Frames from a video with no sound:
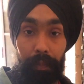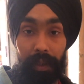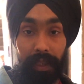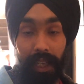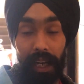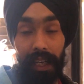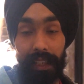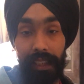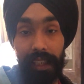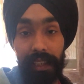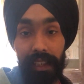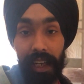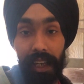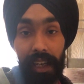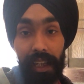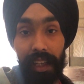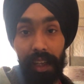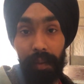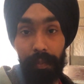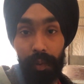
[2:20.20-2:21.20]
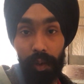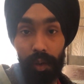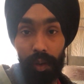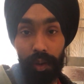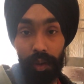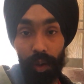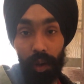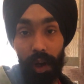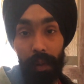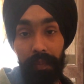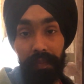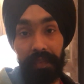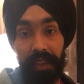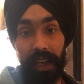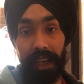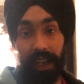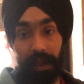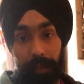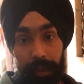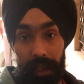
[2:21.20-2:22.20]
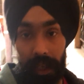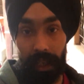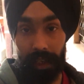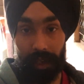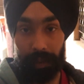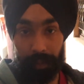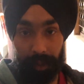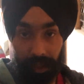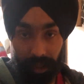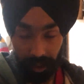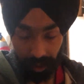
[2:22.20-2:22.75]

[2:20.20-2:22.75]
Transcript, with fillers: बाजार तक जाना था हमको तो हम जा रहे हैं बाजार अभी